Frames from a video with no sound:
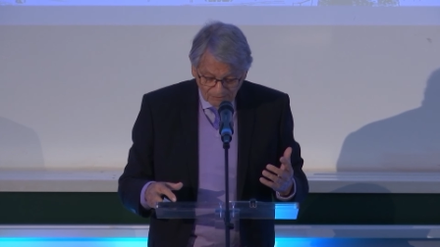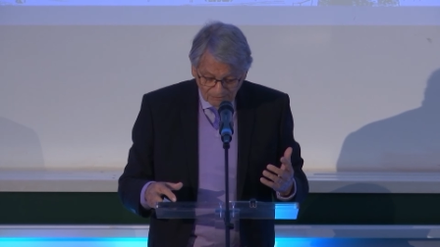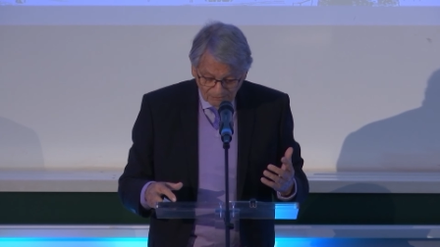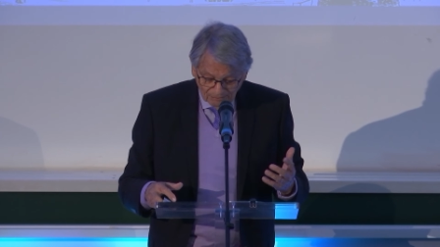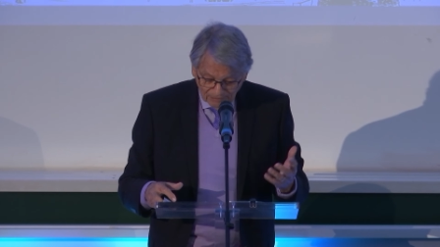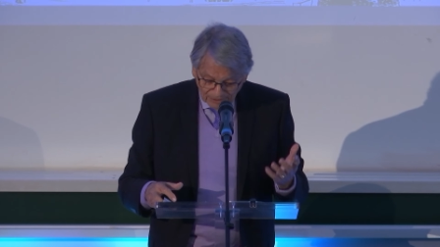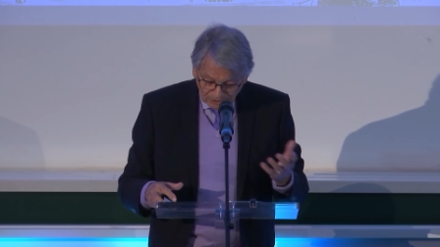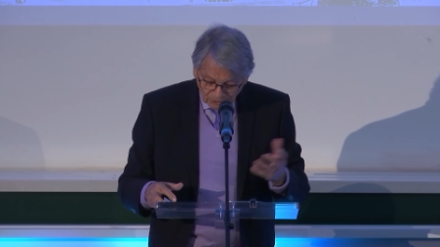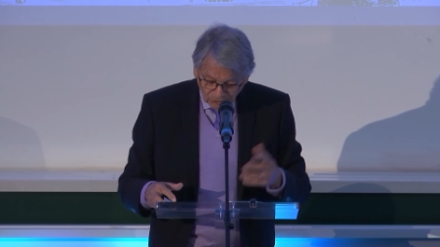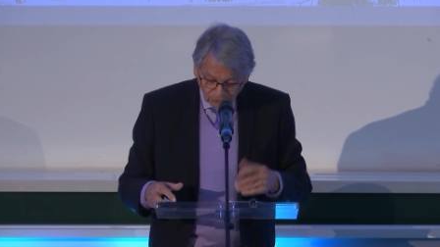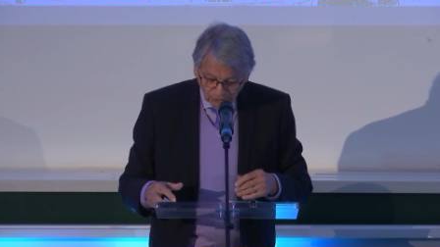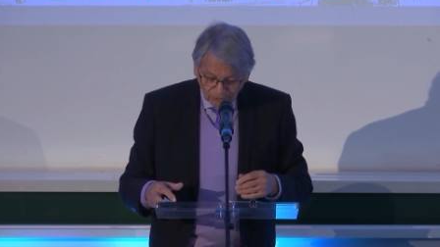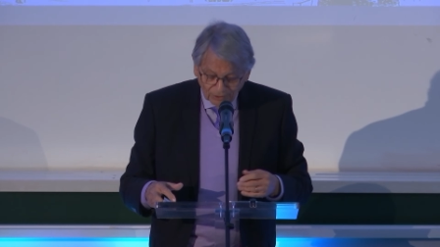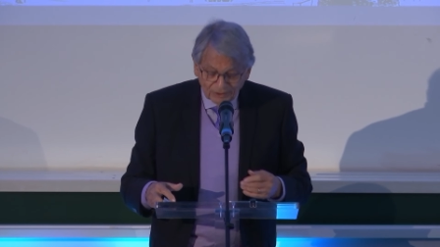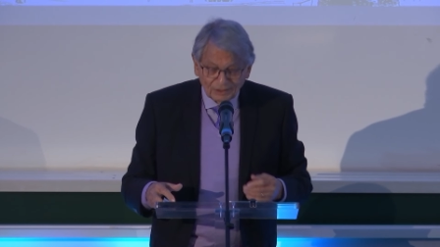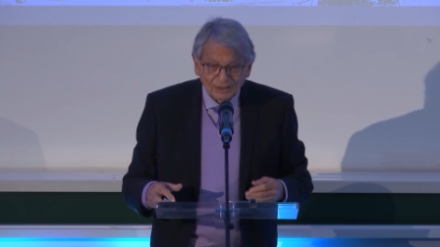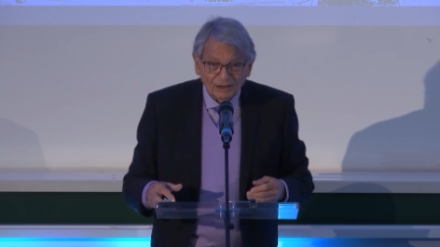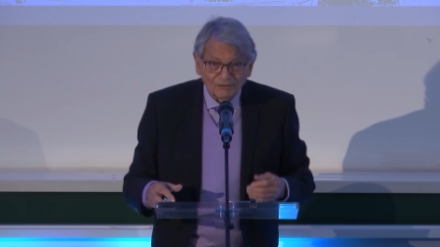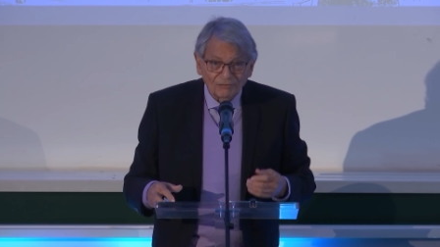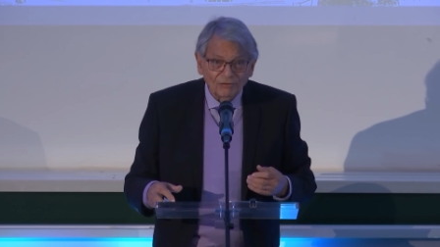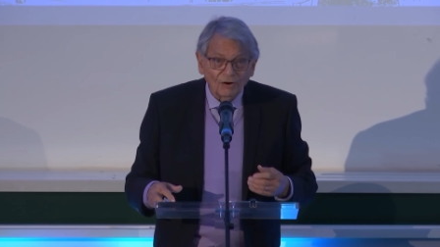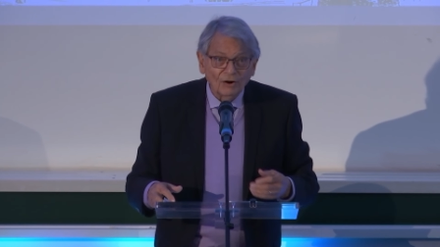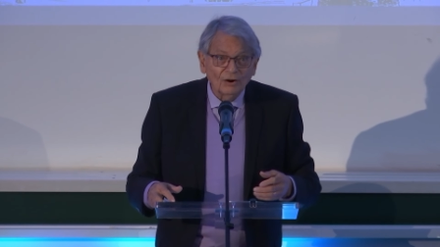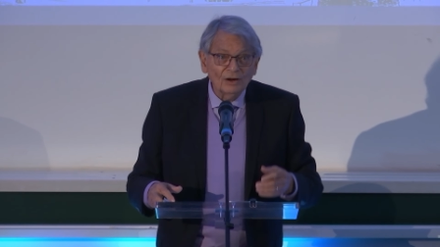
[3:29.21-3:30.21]
mais
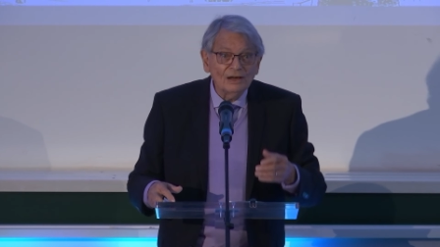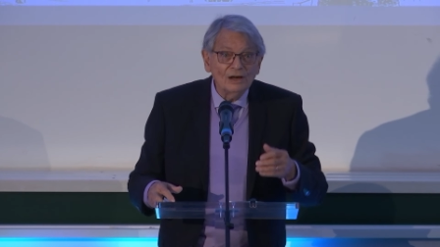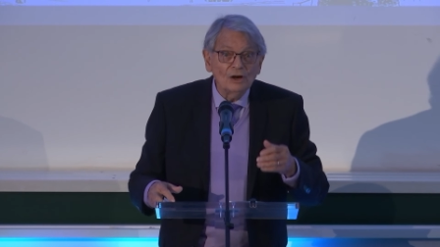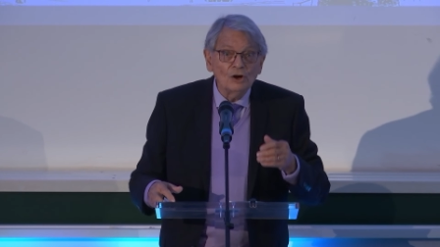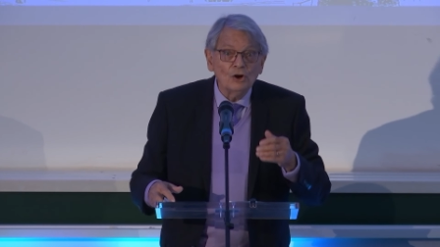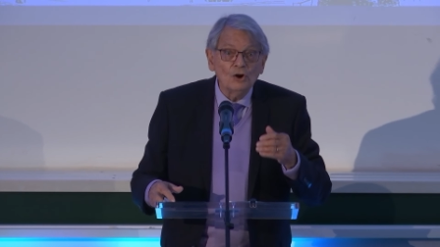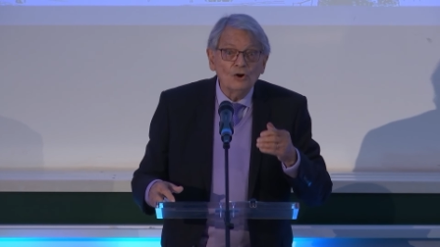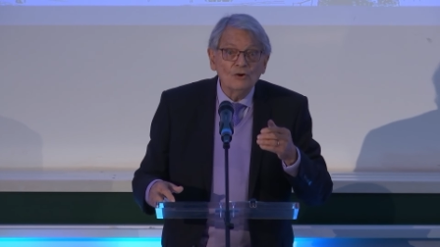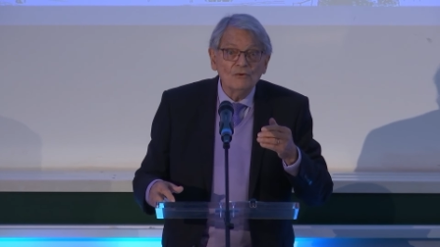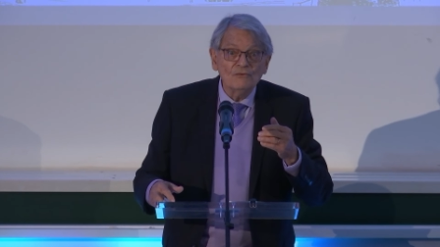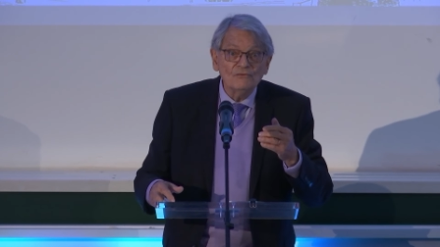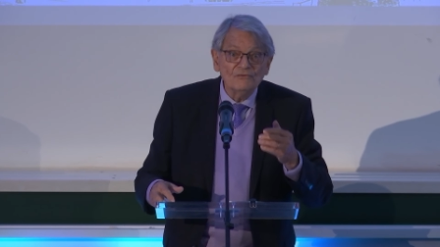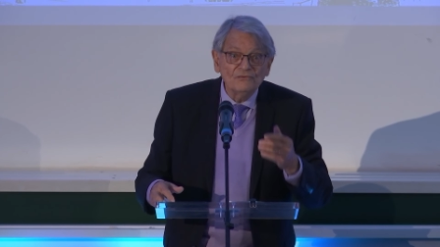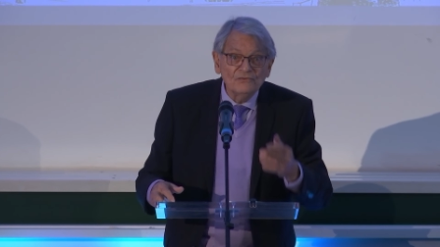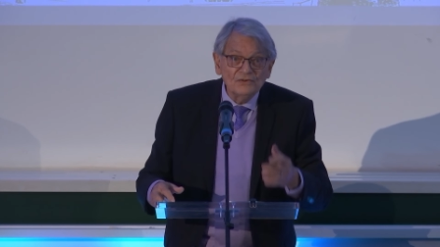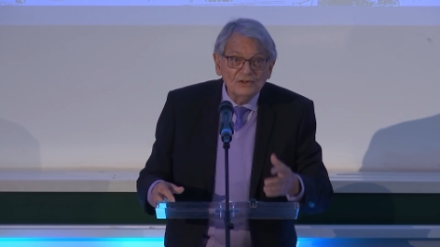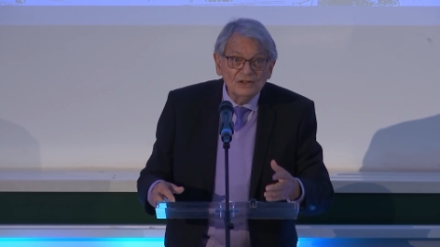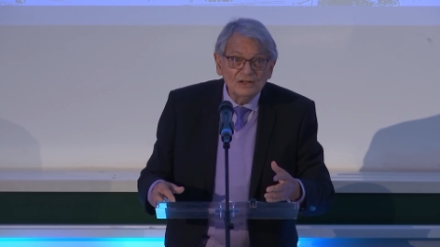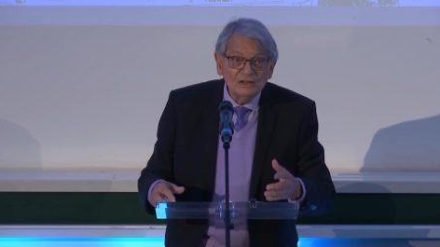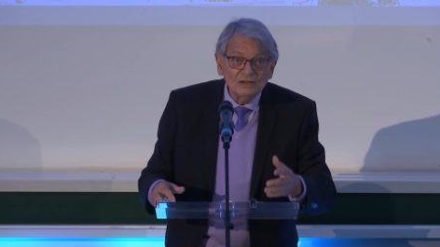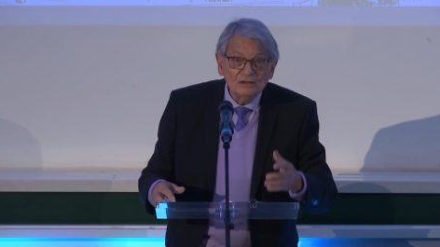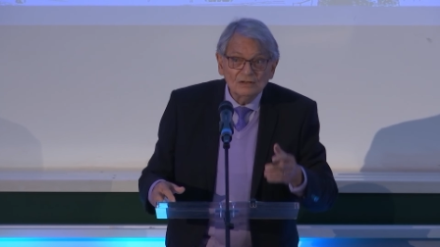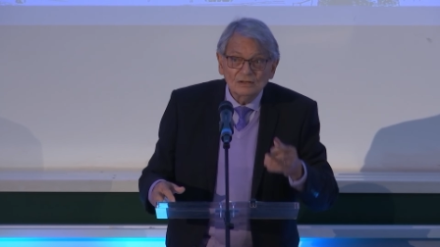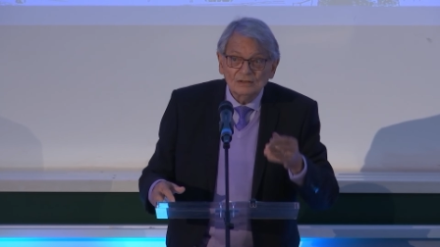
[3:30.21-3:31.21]
dorénavant il le
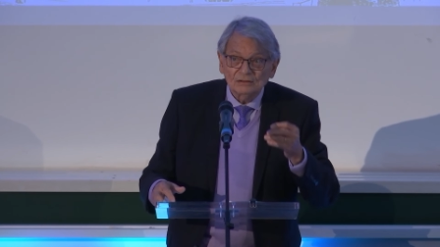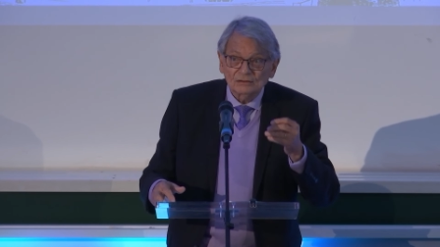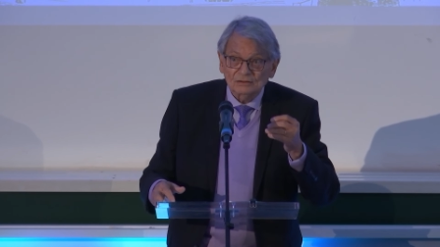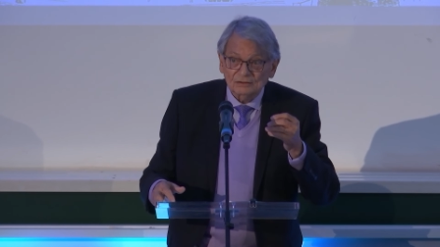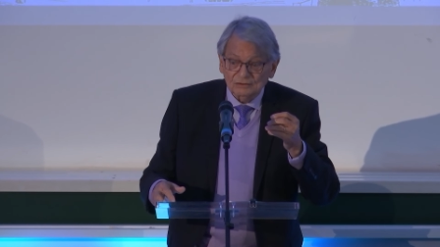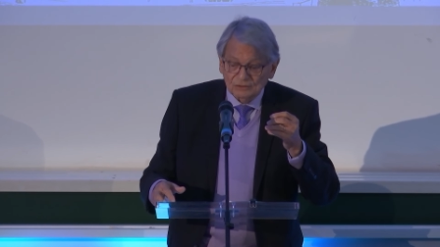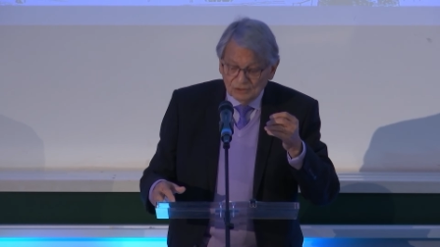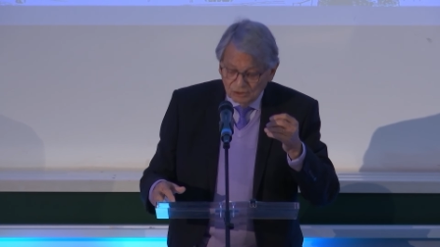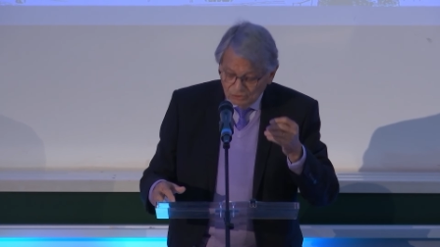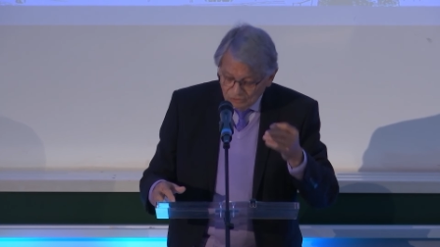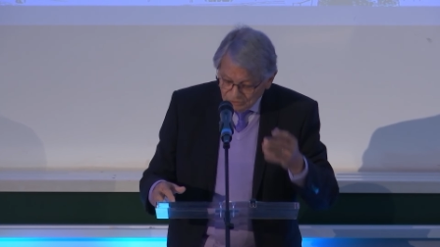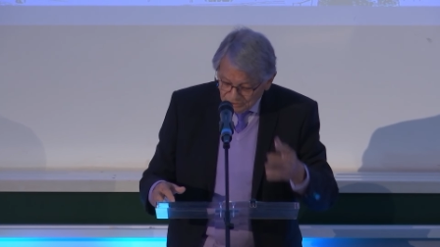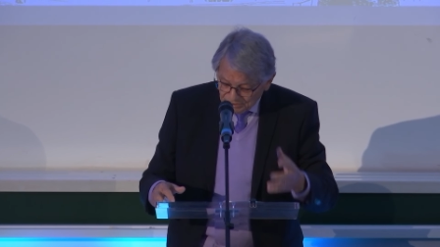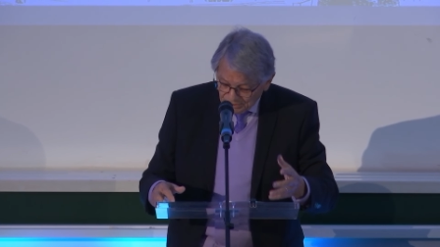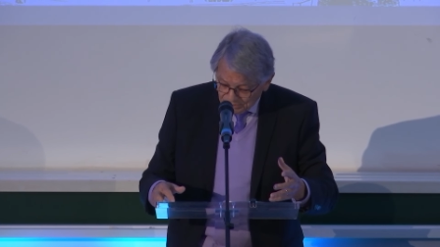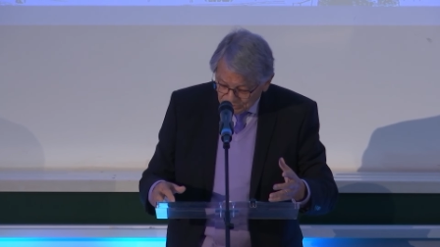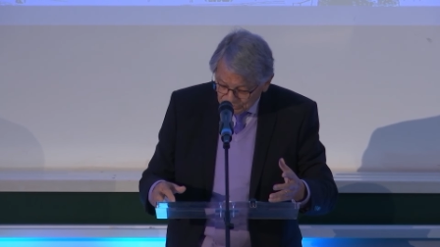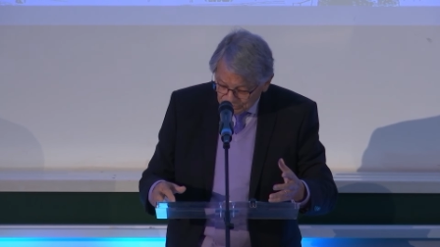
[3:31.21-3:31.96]
vit dans sa